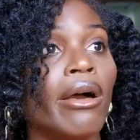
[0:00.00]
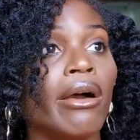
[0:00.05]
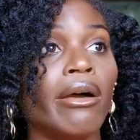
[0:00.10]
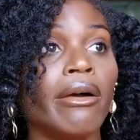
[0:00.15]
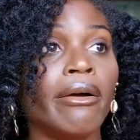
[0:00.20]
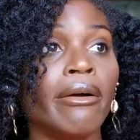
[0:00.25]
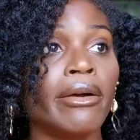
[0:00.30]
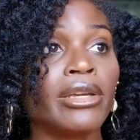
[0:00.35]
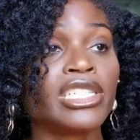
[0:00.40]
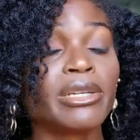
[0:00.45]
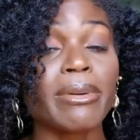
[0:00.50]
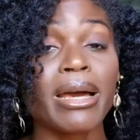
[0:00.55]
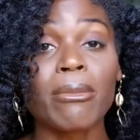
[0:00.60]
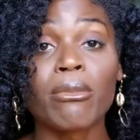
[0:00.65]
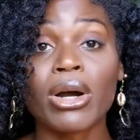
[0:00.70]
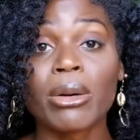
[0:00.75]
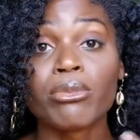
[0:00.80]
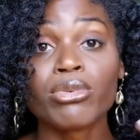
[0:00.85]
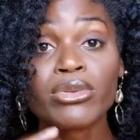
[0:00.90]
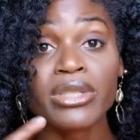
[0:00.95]
Euh, je sais pas
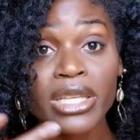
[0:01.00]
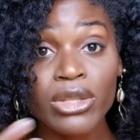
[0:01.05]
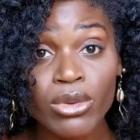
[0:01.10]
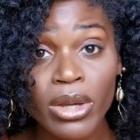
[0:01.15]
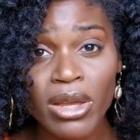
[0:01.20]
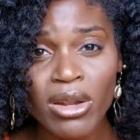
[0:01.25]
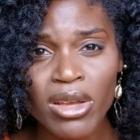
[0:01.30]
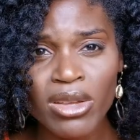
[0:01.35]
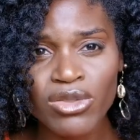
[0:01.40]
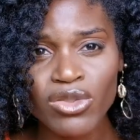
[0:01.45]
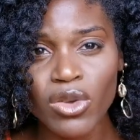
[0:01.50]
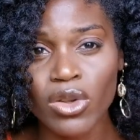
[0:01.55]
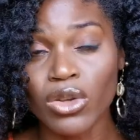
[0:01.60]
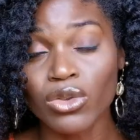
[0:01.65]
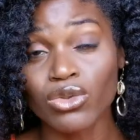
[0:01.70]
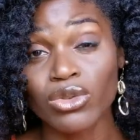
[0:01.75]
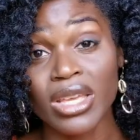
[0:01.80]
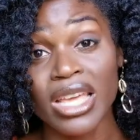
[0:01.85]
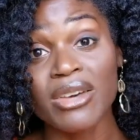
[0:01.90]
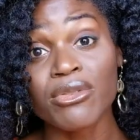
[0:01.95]
moi, pour nettoyer le sol, en
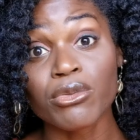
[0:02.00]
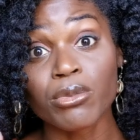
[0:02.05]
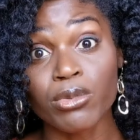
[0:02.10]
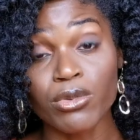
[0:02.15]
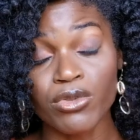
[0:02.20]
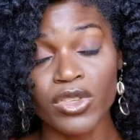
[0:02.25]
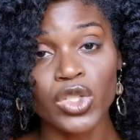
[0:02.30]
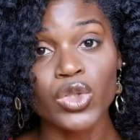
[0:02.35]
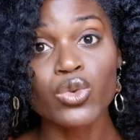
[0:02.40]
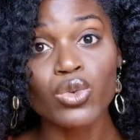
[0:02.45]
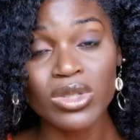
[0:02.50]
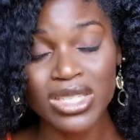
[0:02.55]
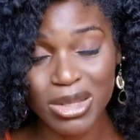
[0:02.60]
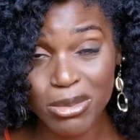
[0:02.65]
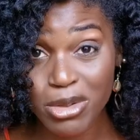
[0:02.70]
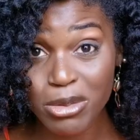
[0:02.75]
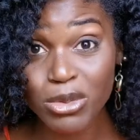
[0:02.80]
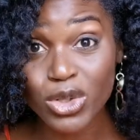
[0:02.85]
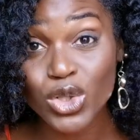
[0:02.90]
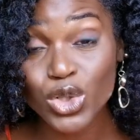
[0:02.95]
tout cas, vous pouvez tout
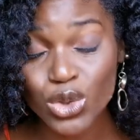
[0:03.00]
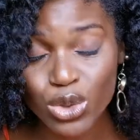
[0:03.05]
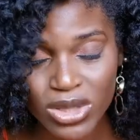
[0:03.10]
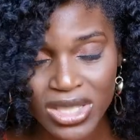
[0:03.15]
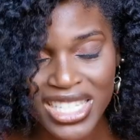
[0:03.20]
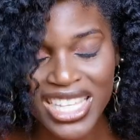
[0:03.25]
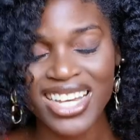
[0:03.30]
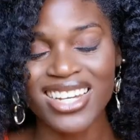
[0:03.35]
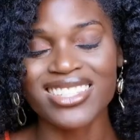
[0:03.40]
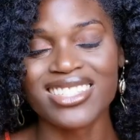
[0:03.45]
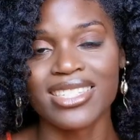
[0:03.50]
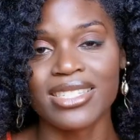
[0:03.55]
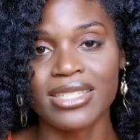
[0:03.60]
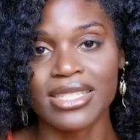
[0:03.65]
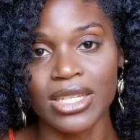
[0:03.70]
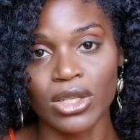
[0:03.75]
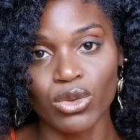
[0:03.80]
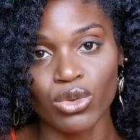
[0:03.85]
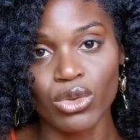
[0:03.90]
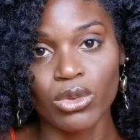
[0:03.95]
simplement juste garder
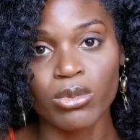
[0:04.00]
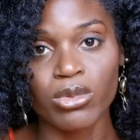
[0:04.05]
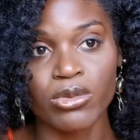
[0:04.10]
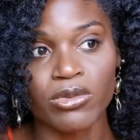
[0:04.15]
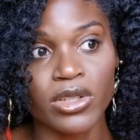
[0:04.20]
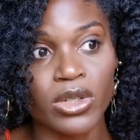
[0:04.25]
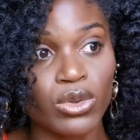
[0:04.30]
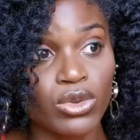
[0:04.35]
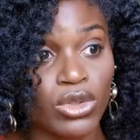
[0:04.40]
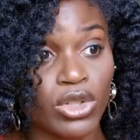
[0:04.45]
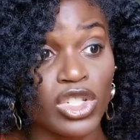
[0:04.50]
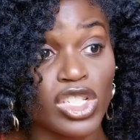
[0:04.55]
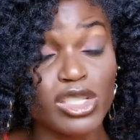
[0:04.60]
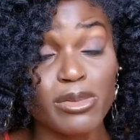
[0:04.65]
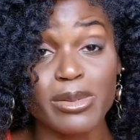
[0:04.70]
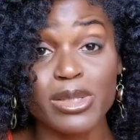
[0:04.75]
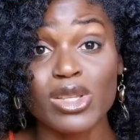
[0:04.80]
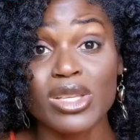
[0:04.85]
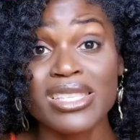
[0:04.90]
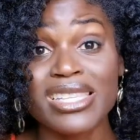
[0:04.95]
cette eau pour faire autre chose
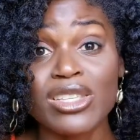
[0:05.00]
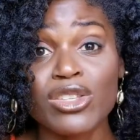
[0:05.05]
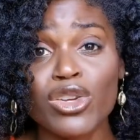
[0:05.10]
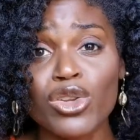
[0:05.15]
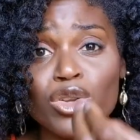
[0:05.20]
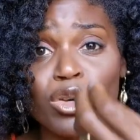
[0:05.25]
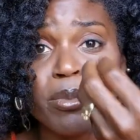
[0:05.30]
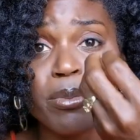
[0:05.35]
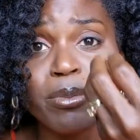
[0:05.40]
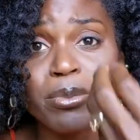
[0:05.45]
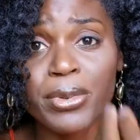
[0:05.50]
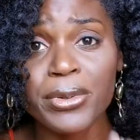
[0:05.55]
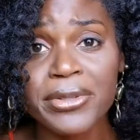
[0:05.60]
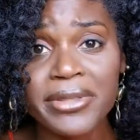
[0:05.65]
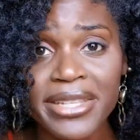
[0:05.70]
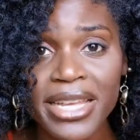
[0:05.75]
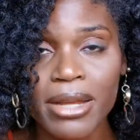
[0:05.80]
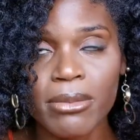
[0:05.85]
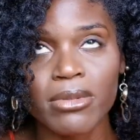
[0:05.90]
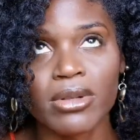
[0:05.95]
parce que c'est de l'eau
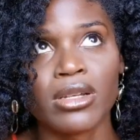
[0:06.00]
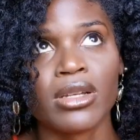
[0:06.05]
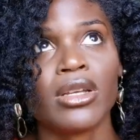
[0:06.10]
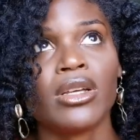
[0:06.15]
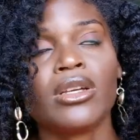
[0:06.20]
potable.